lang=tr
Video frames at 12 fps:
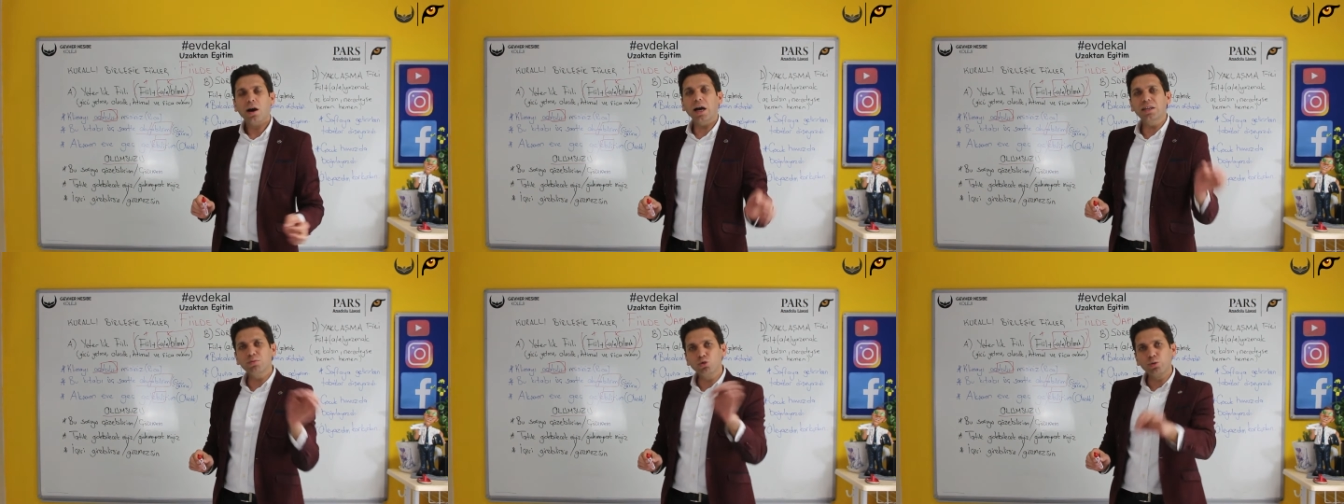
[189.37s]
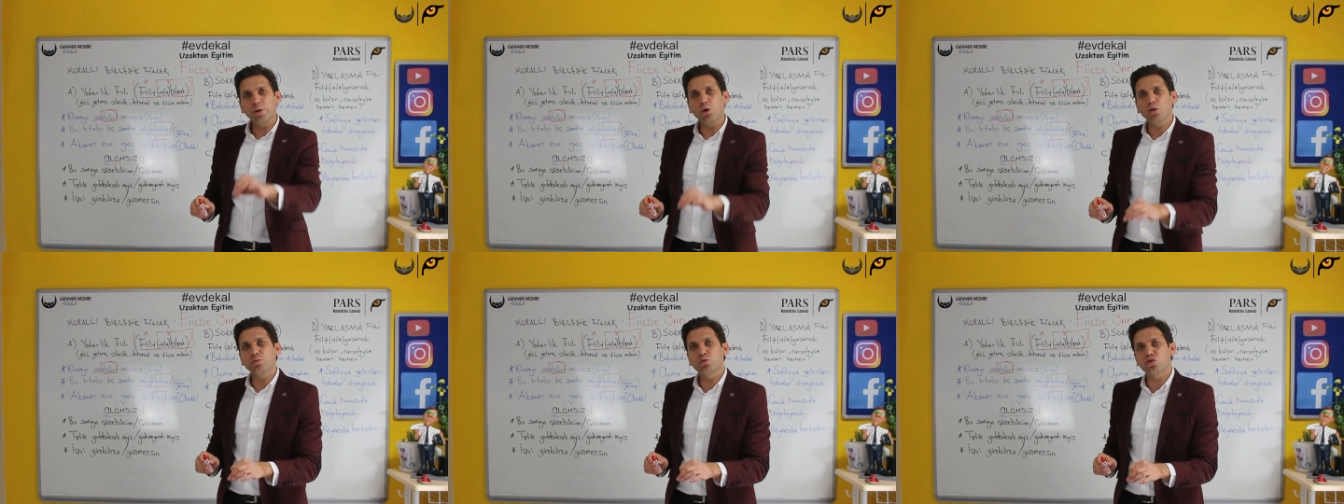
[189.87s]
Hadi bunu bir
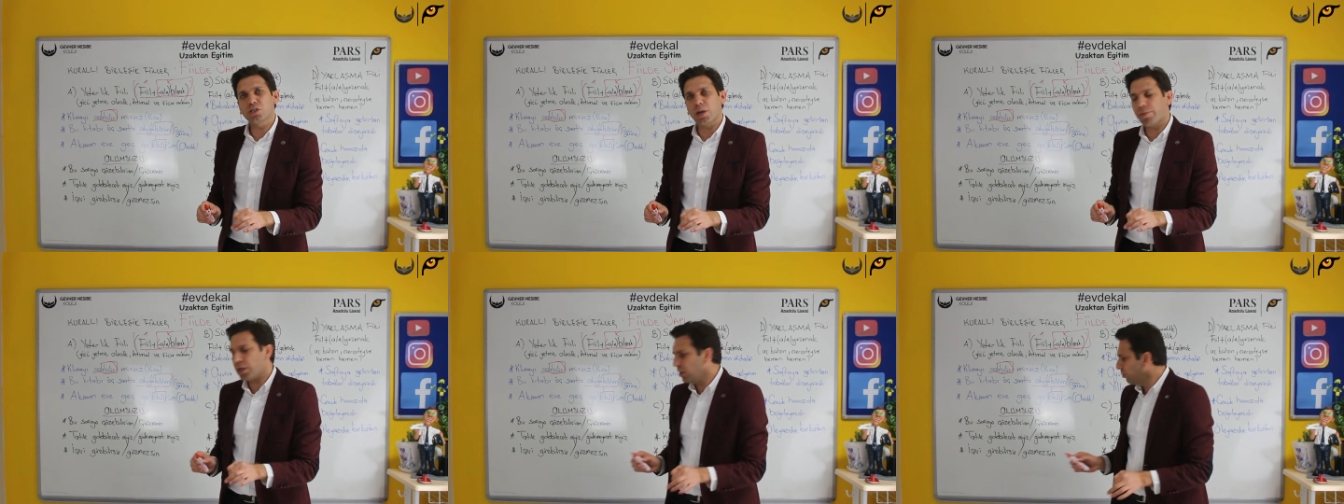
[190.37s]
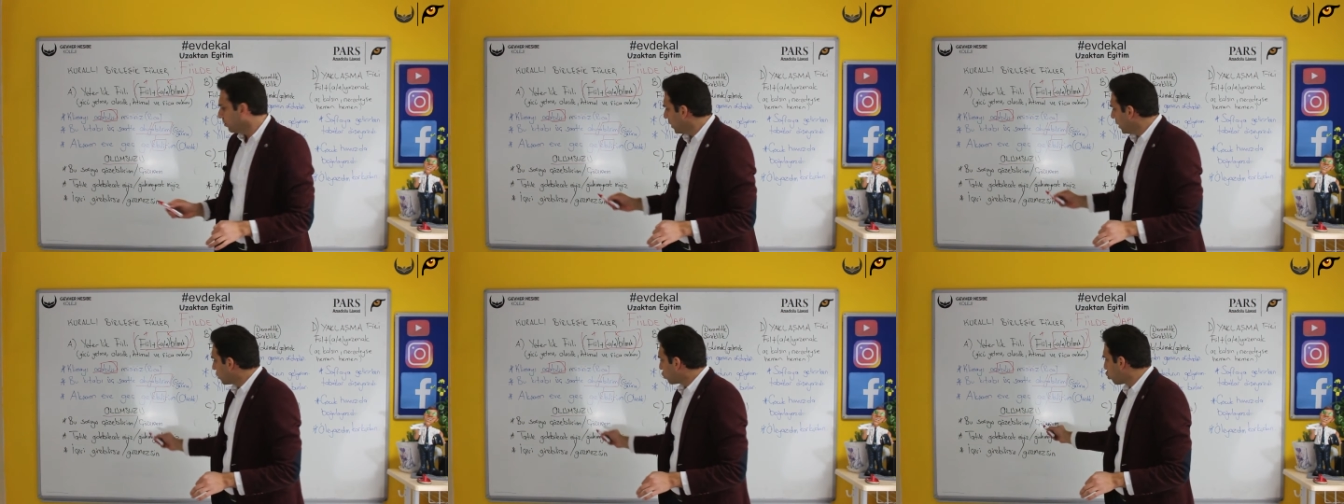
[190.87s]
olumsuz yapalım.
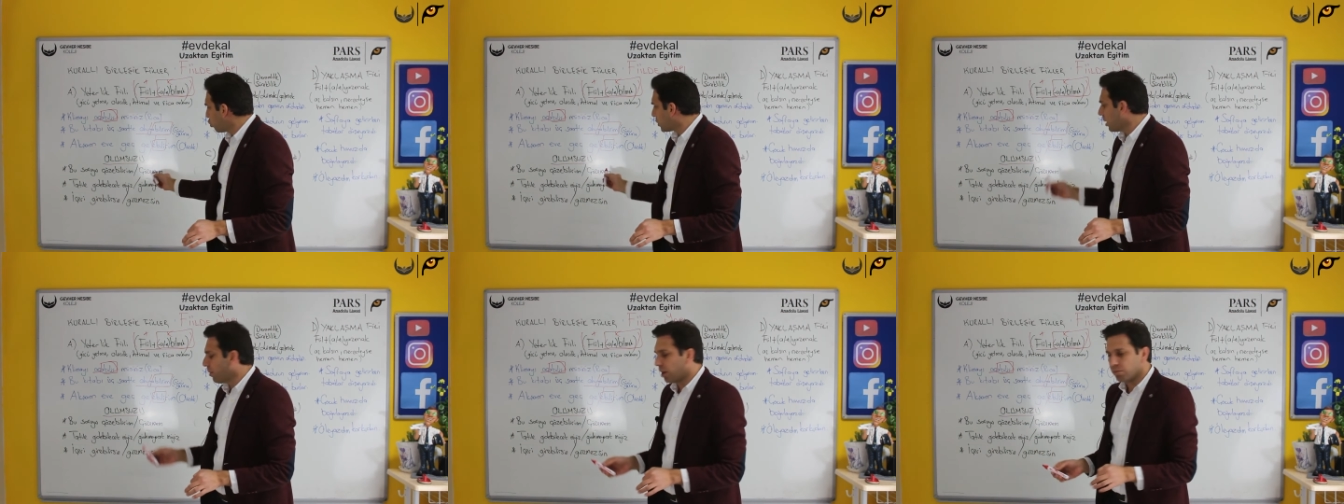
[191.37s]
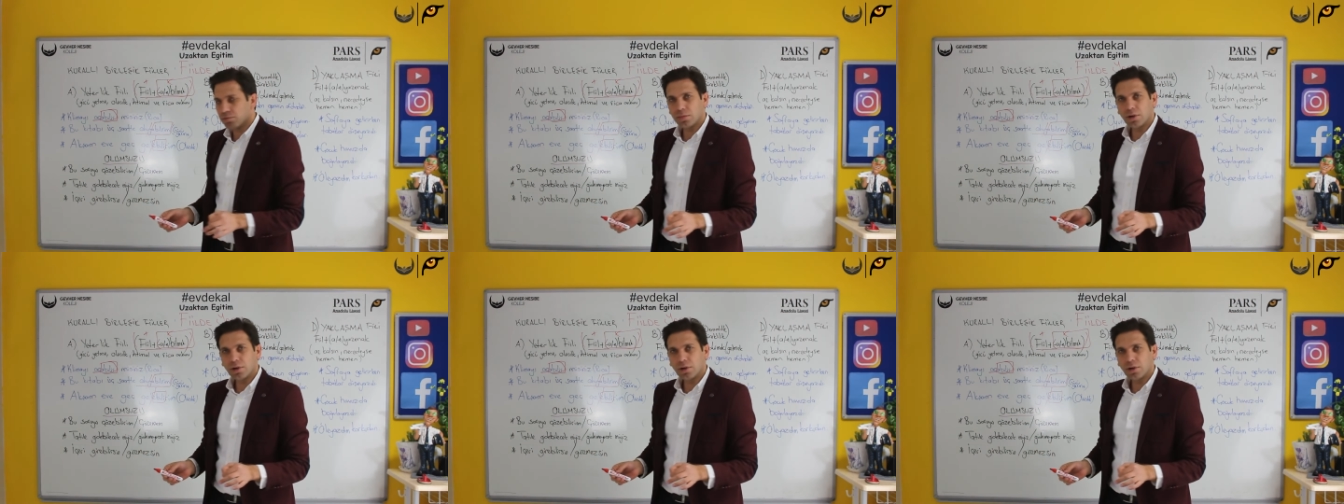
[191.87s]
Çözemem.